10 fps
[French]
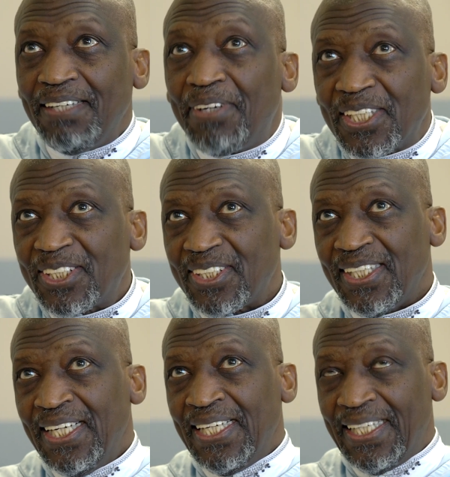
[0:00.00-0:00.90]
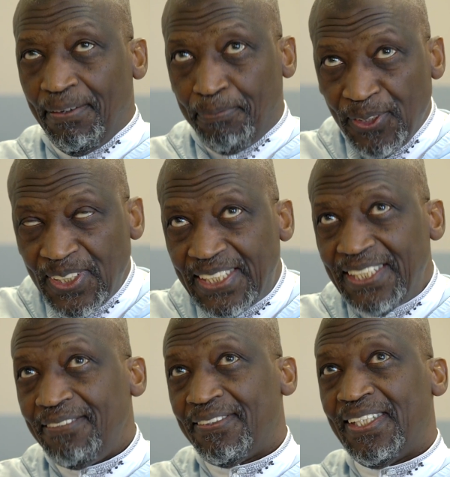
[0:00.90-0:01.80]
démarche qui est
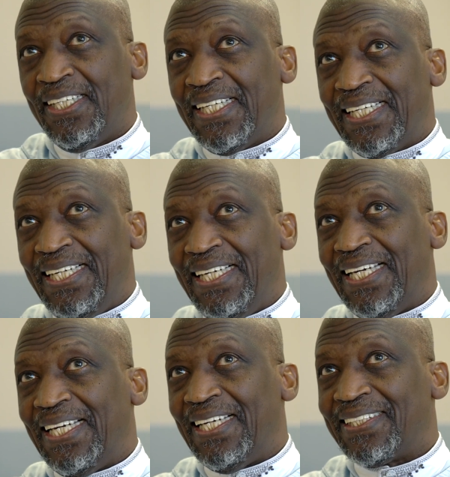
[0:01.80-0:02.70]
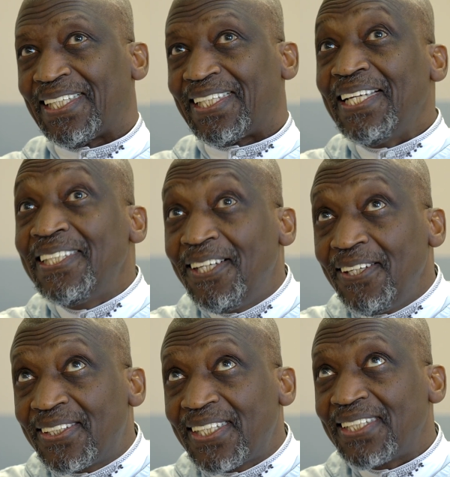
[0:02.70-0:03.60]
positive, qui est
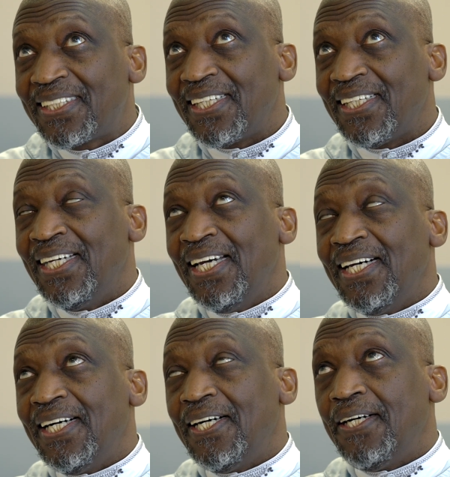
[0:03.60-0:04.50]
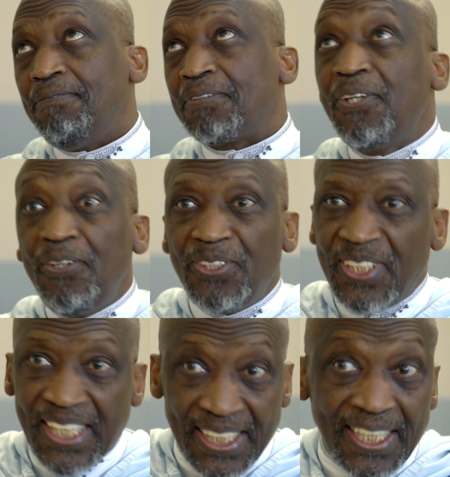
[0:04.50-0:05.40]
cette, cette euh, euh,
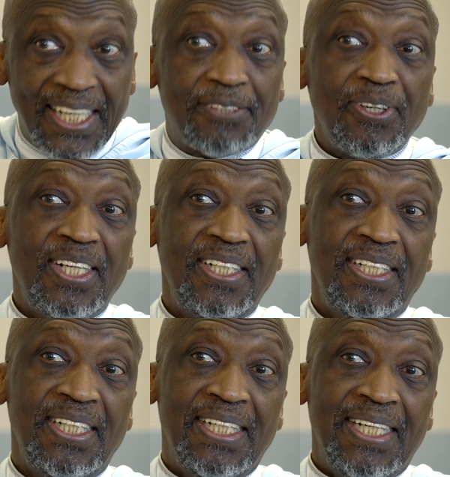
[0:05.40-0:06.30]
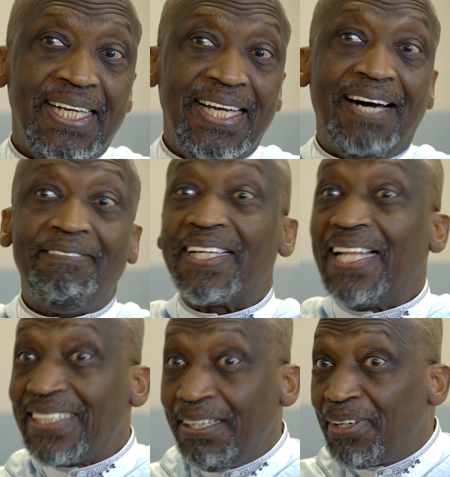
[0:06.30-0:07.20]
curiosité intellectuelle et avec
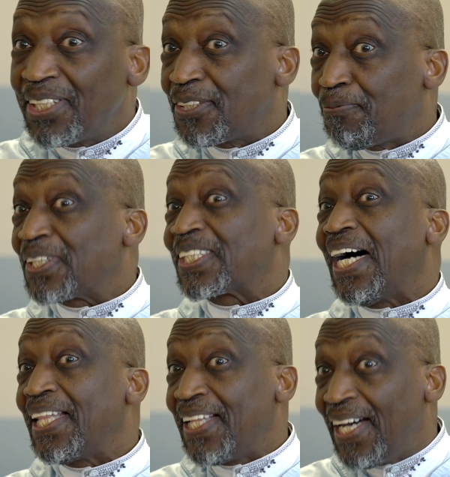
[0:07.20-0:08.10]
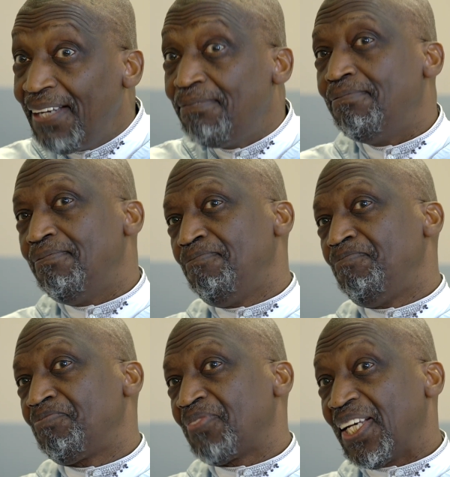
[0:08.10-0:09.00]
la démarche, parce que Allah aime
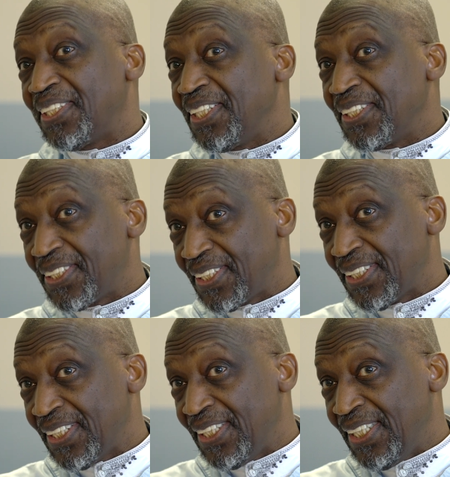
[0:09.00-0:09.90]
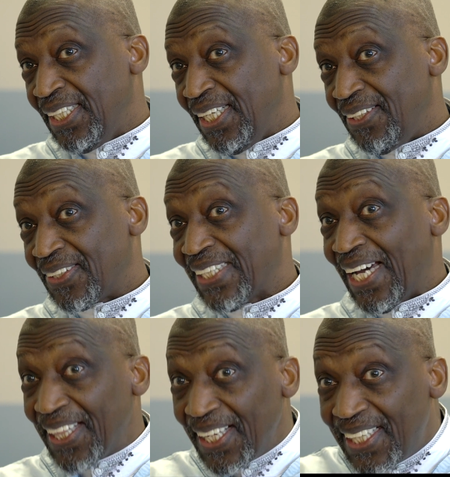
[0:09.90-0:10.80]
la science. Et donc c'est
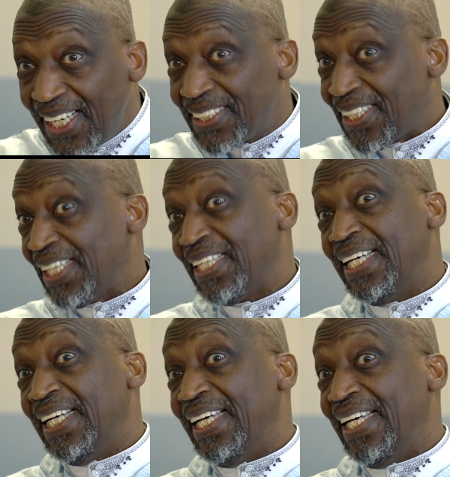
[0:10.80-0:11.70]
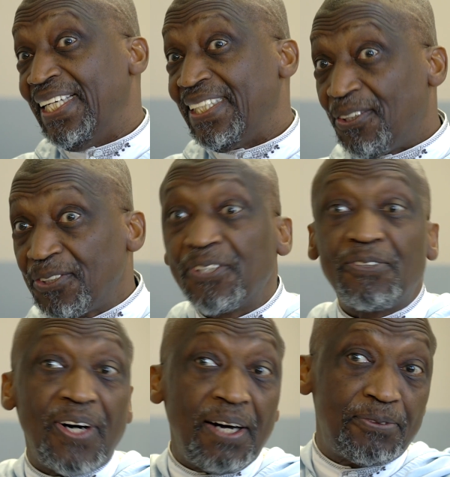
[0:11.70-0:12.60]
Allah qui l'enseigne et on se
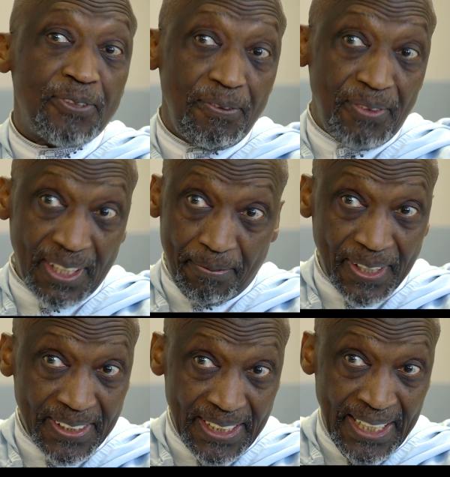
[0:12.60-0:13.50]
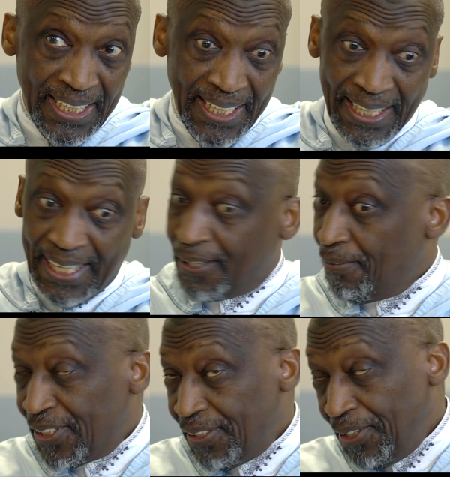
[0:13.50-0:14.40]
doit absolument d'apprendre et à commencer